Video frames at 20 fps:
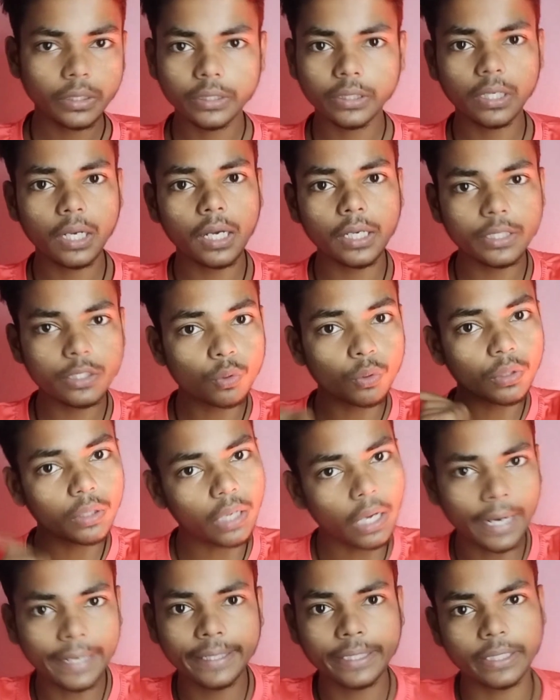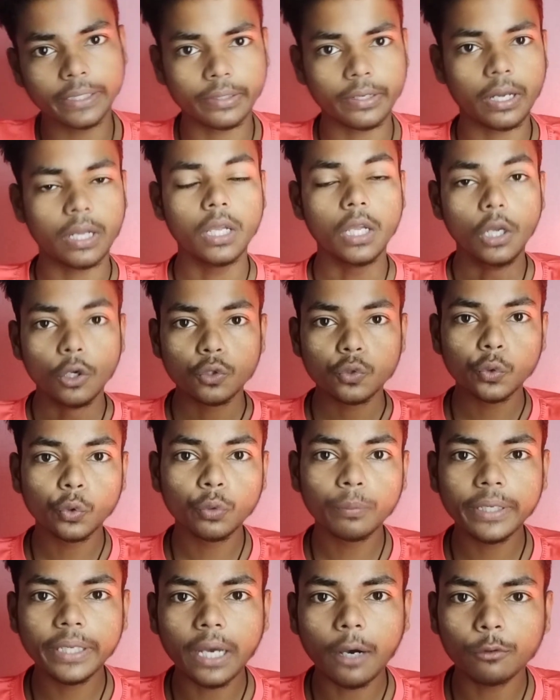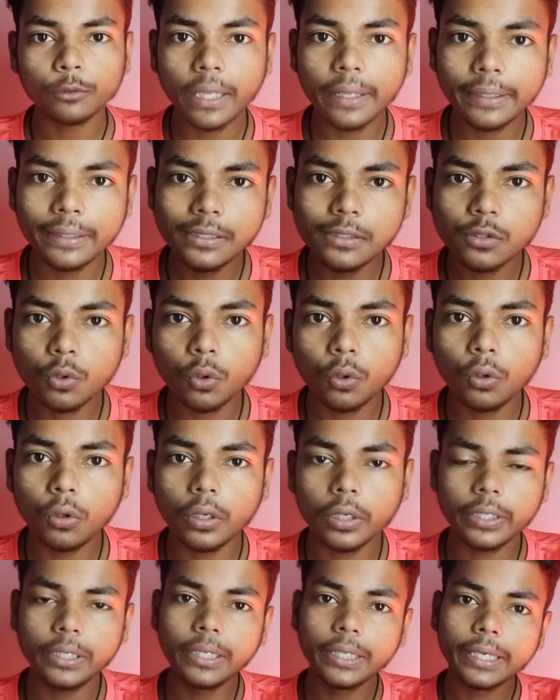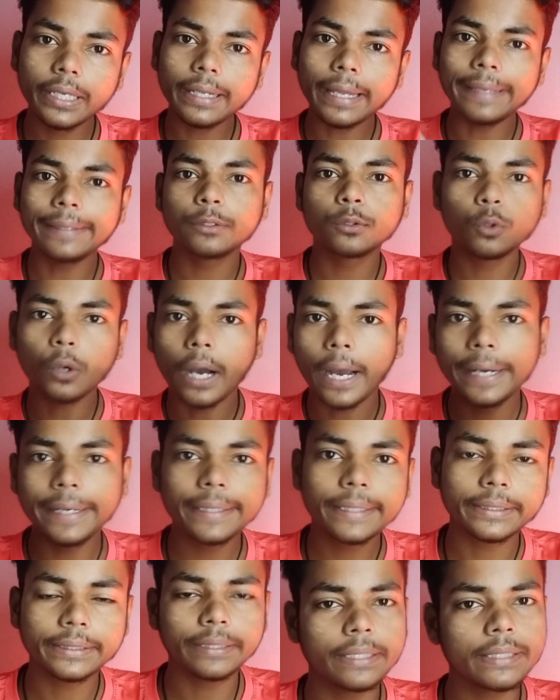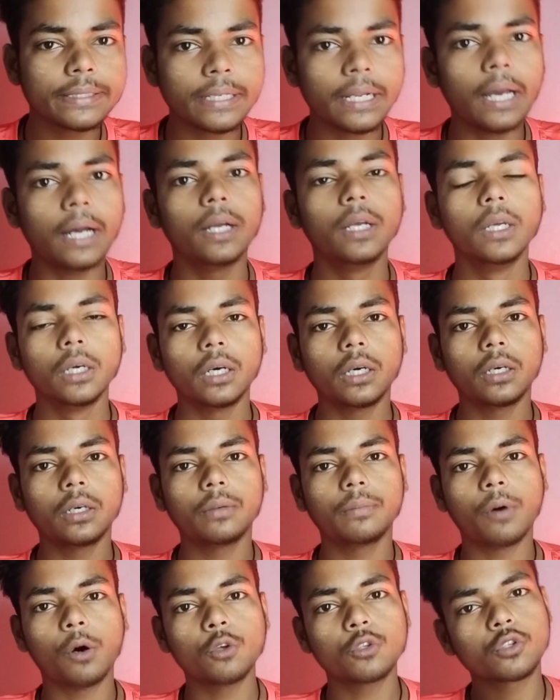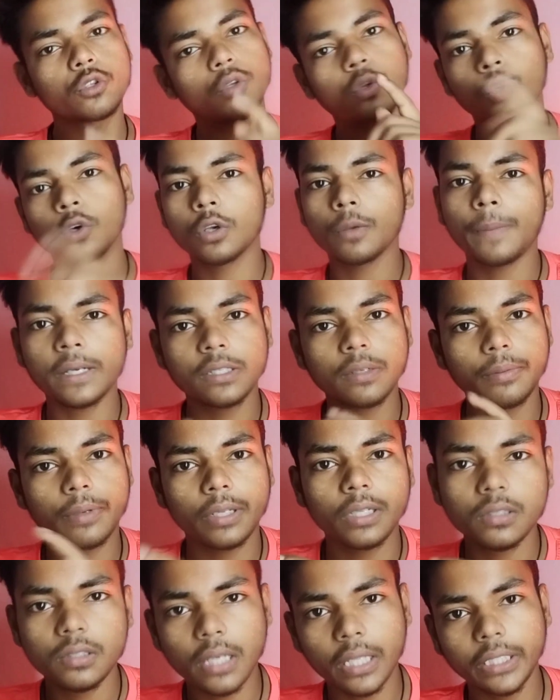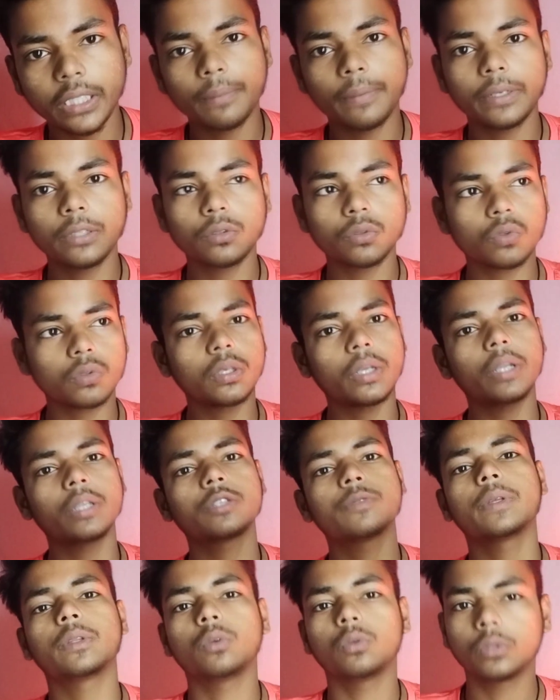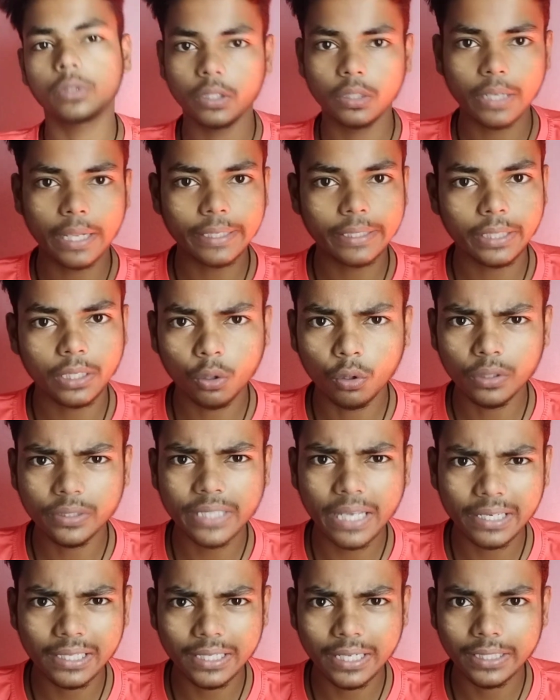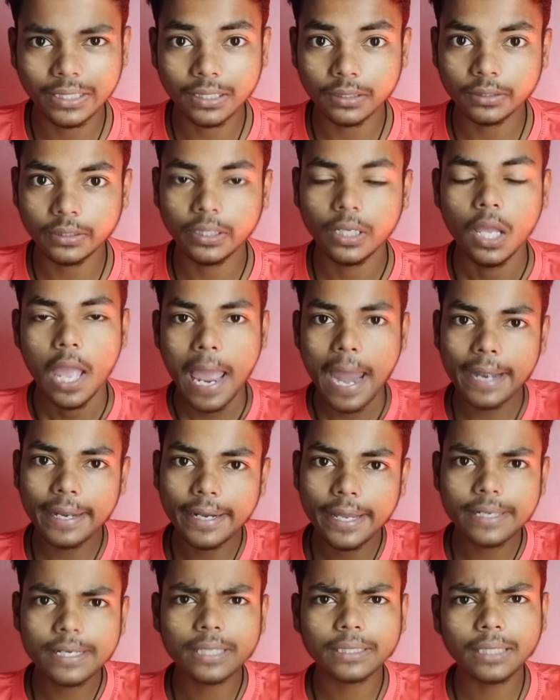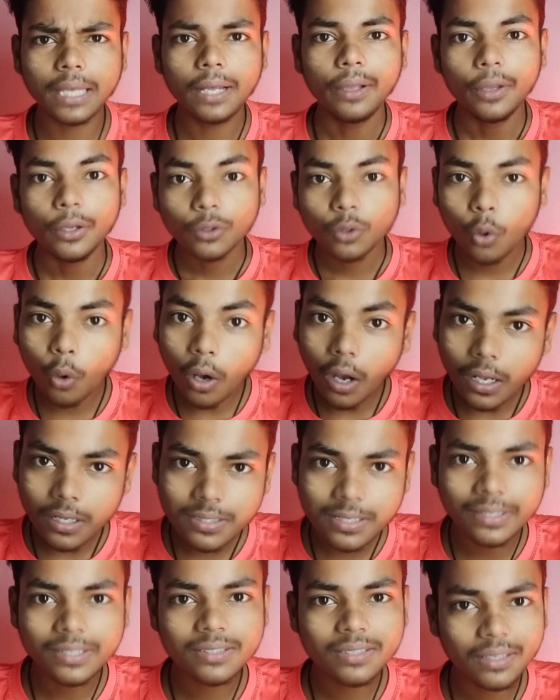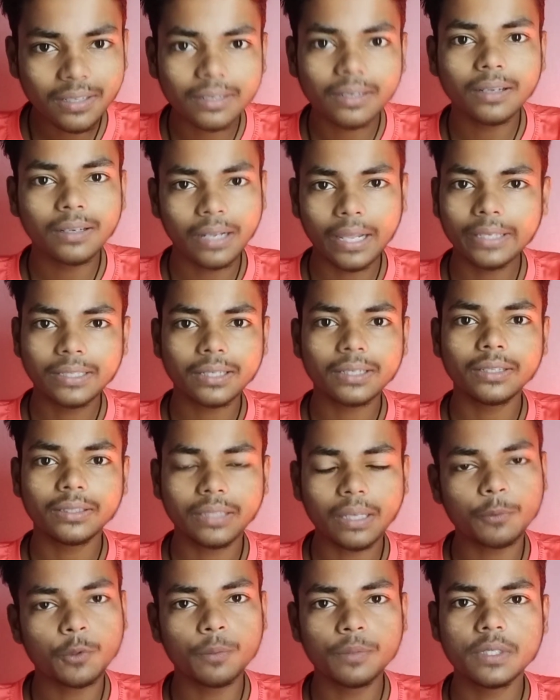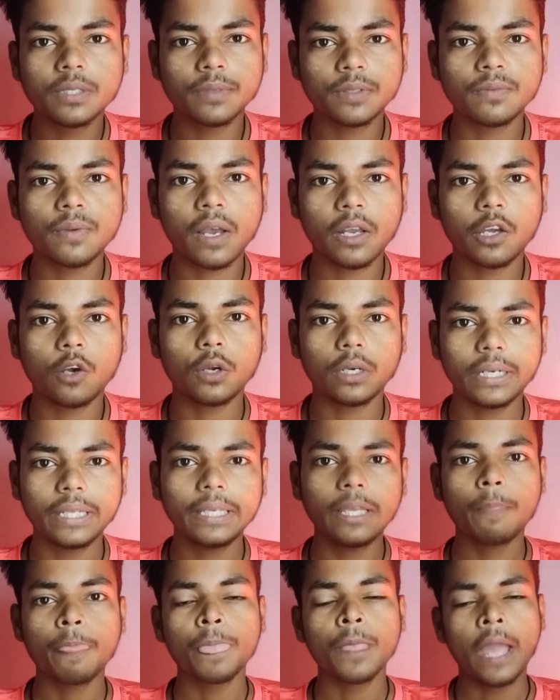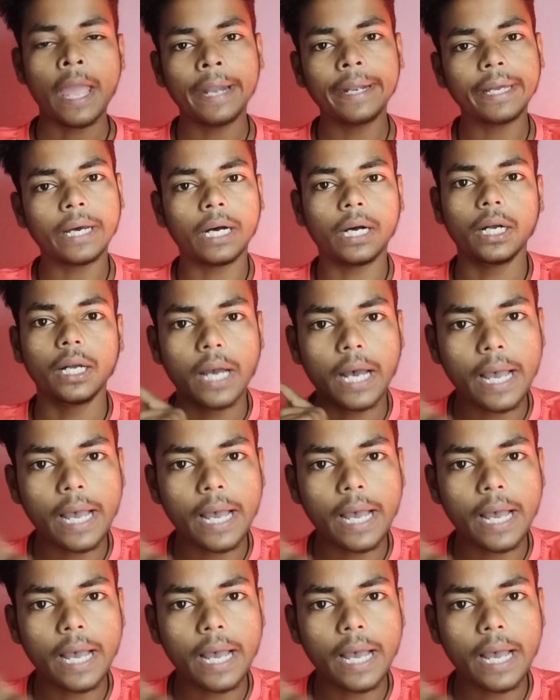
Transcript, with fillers: इतना इसको हाइड कर देना शुरू में क्या होता है रील्स को रील के लाइक को हाइड देने से ना बहुत लोगों के पास जब रील्स जाती है हमारी तो सोचता है इस पे दो तीन लाइक है कौन जाएगा लाइक करने एंड नहीं रहता तो आसानी से लाइक कर लेते हैं आपको भी समझ में आ गया होगा ठीक है एंड हाँ